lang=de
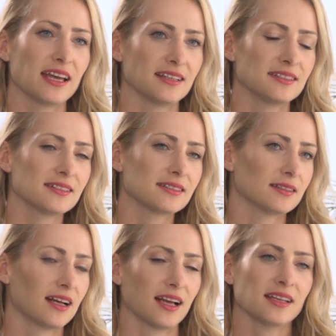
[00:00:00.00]
kennt
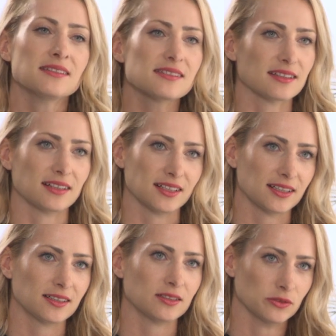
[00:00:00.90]

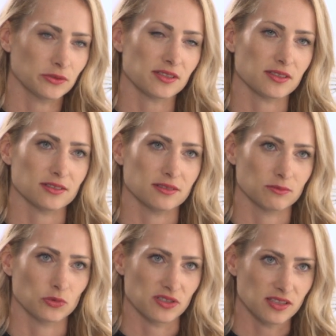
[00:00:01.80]
1a
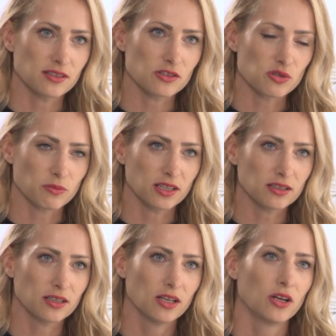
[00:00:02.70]
unseren
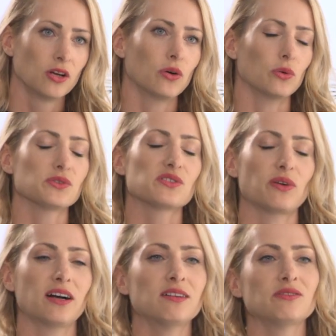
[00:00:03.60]
Musikgeschmack und
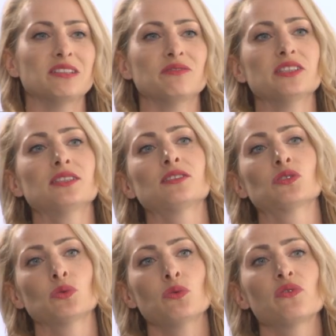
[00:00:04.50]
zwar, weil wir
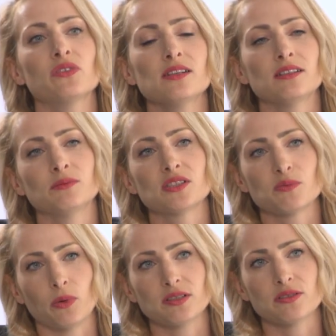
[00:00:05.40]
so viel mit
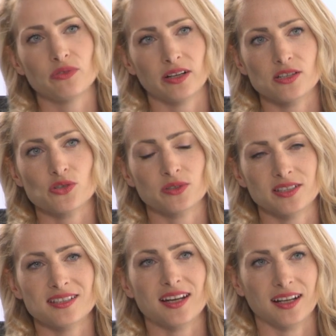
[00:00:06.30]
Spotify schon
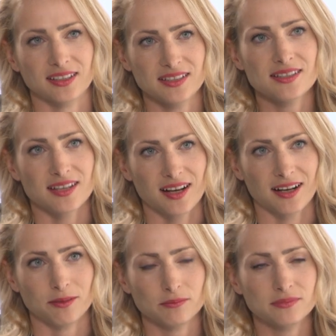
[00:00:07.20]
interagiert
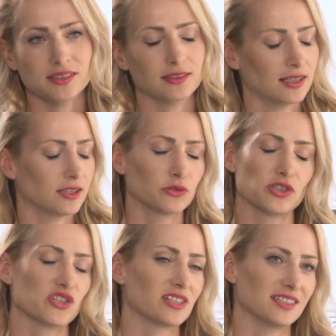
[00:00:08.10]
haben an
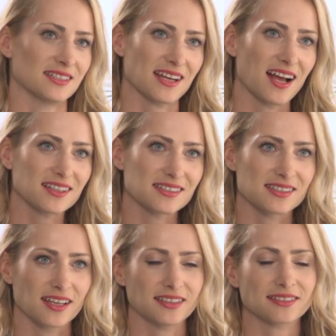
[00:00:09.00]
unterschiedlichen
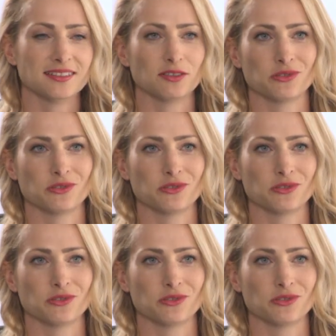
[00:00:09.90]
Tageszeiten, in